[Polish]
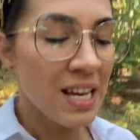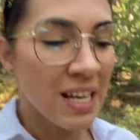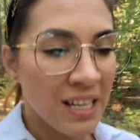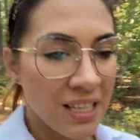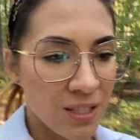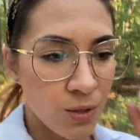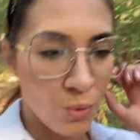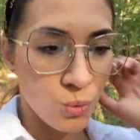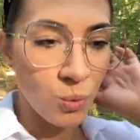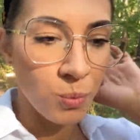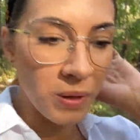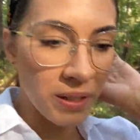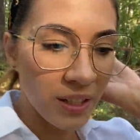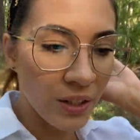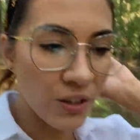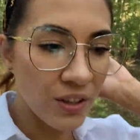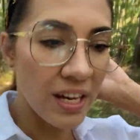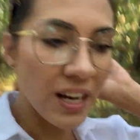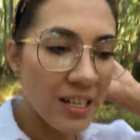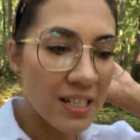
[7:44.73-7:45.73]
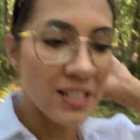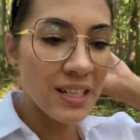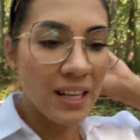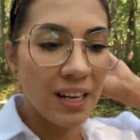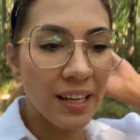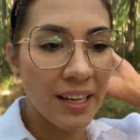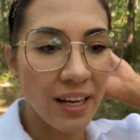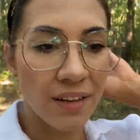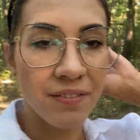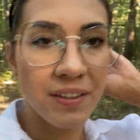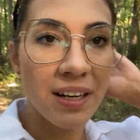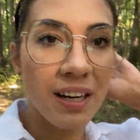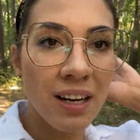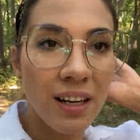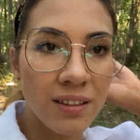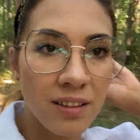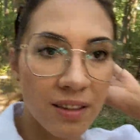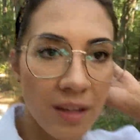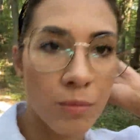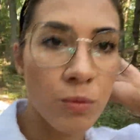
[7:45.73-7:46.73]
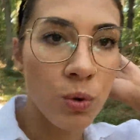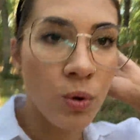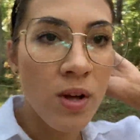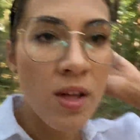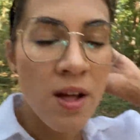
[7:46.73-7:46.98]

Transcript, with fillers: z YouTube'a nie kojarzy, ale ja wiele lat temu